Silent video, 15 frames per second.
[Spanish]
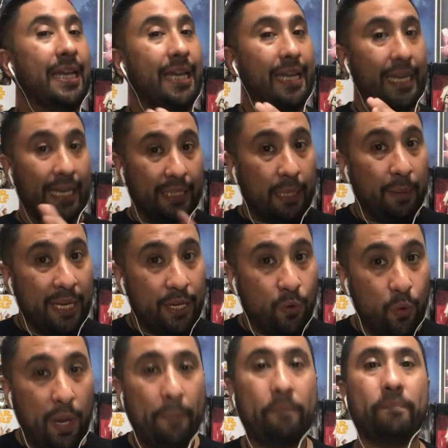En esta
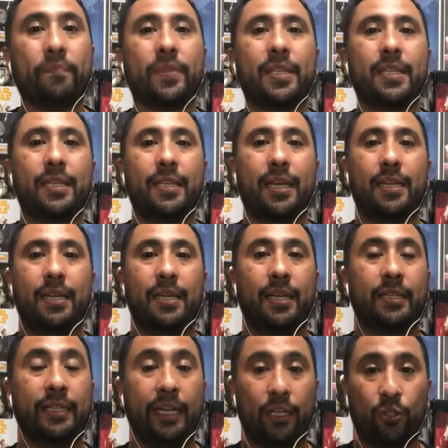película,
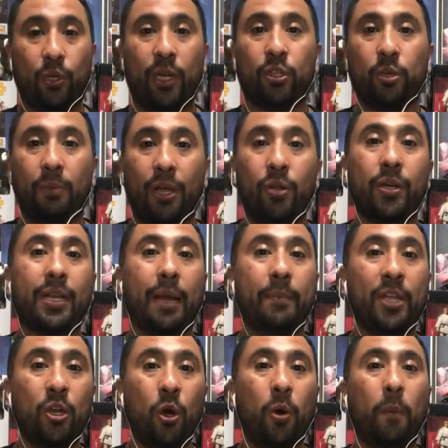el director ha tomado el
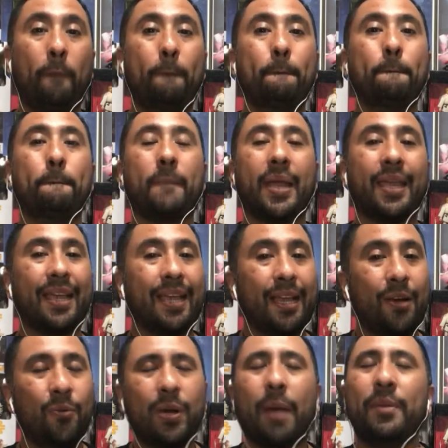camino,
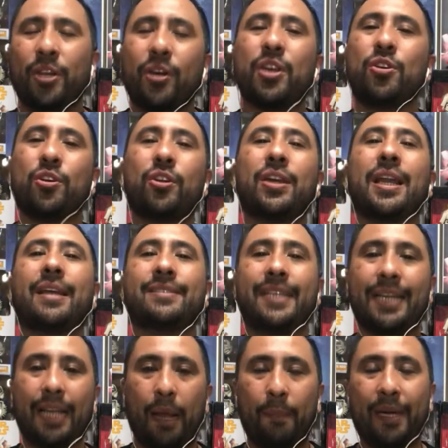un camino que yo creo que le
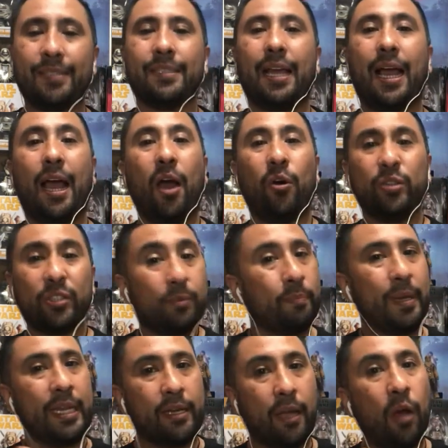acerca más a otro,
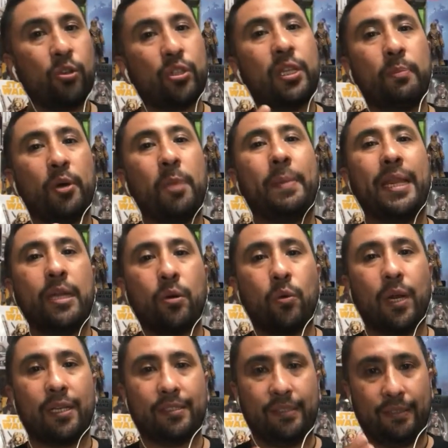a otro tipo de
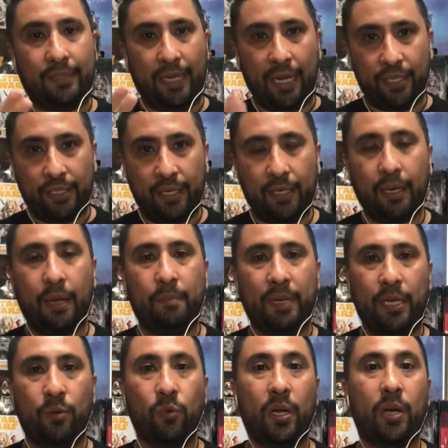películas slasher, a
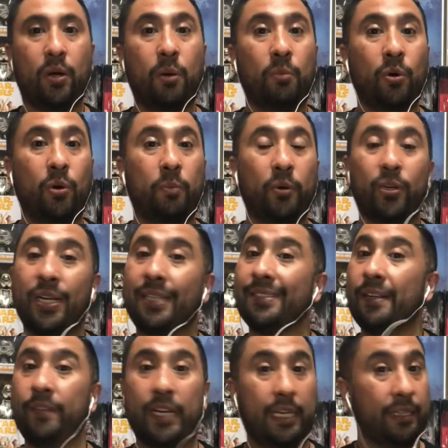películas como podrían
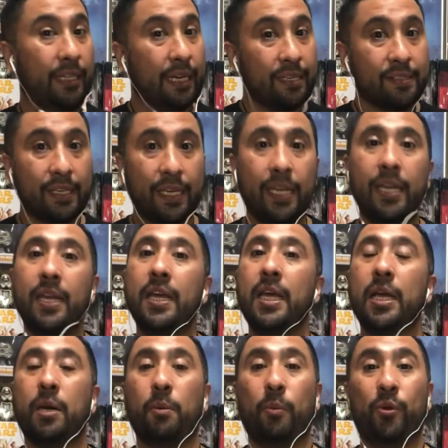ser Viernes 13,
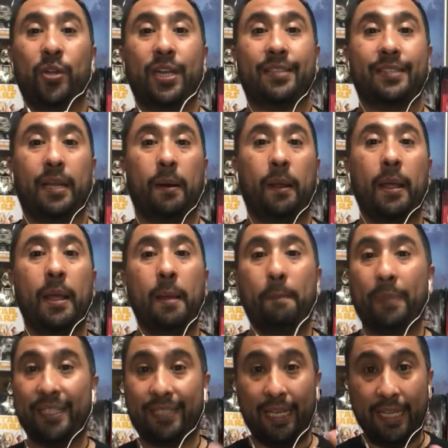como podría ser
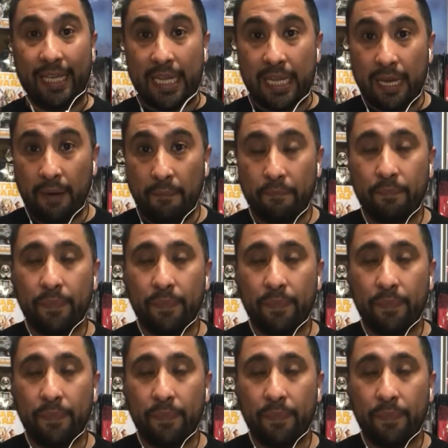Pesadilla,